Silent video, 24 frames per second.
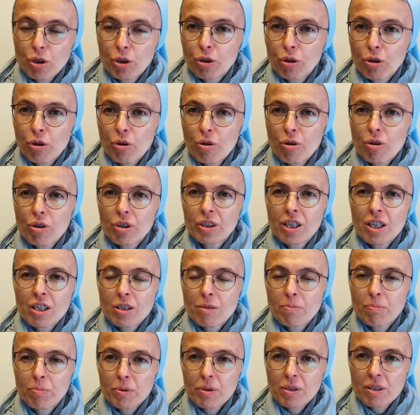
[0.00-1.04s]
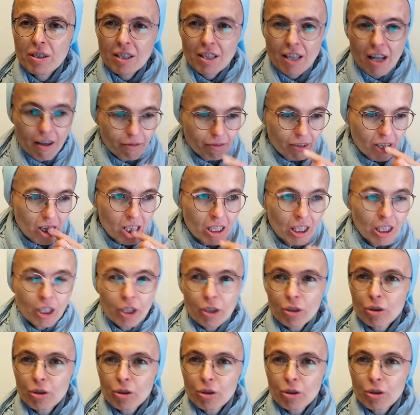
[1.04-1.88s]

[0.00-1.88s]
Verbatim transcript: I to jest podstawa